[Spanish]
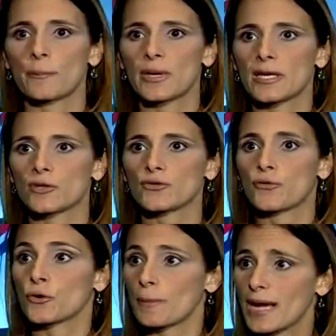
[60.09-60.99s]
empleos
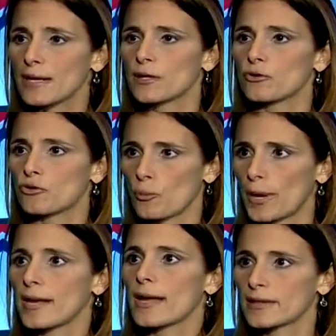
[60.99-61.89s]
formales de nuestro
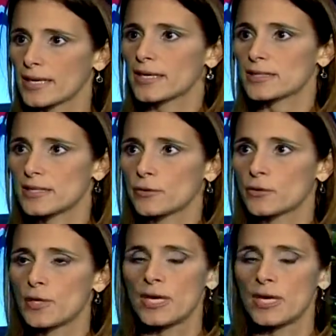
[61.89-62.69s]
país han decrecido.